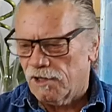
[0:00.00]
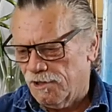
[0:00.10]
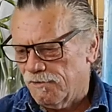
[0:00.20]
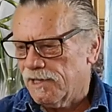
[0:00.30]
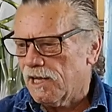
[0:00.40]

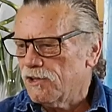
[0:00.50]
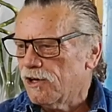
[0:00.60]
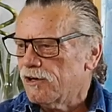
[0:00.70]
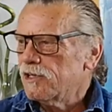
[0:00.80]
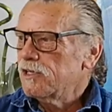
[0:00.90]
adiós, venga,
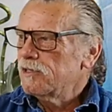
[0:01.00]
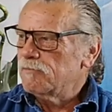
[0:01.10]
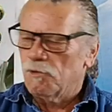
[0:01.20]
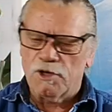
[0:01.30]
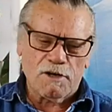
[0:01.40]
adiós.
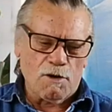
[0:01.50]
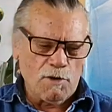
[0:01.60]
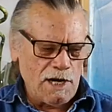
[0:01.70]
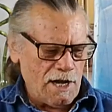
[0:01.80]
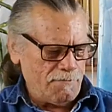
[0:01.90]
Me voy con la
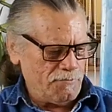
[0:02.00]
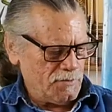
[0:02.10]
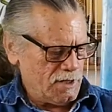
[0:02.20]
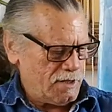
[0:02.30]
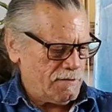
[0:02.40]
abuela.
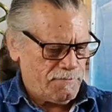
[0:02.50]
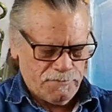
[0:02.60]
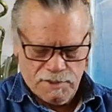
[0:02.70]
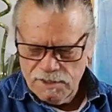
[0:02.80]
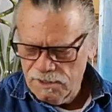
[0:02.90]
Dice,
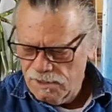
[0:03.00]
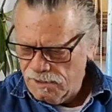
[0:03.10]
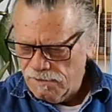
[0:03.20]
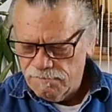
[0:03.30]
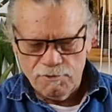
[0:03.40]

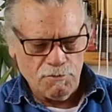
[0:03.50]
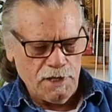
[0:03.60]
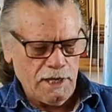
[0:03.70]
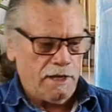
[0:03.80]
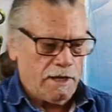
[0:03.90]
muy
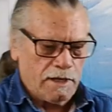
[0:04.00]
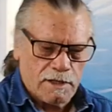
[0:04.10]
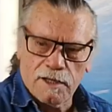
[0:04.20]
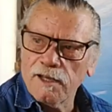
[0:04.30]
bien.